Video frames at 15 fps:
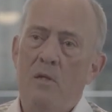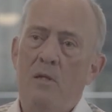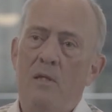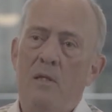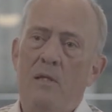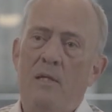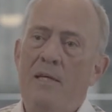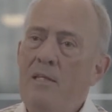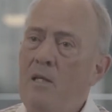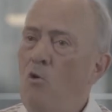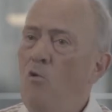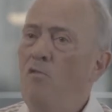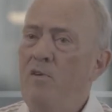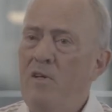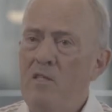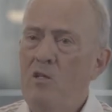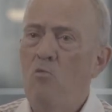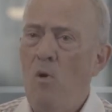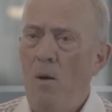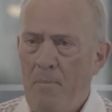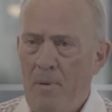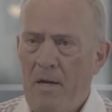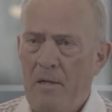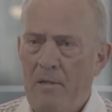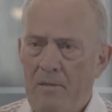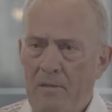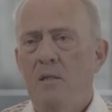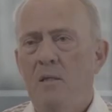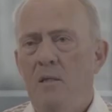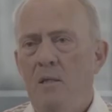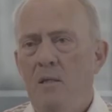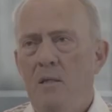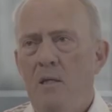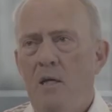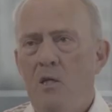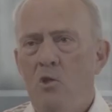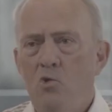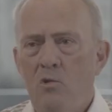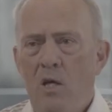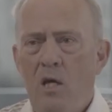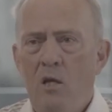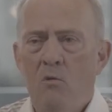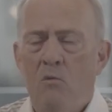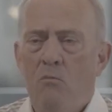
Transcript: e cada um fez alguma parte, que ajudaram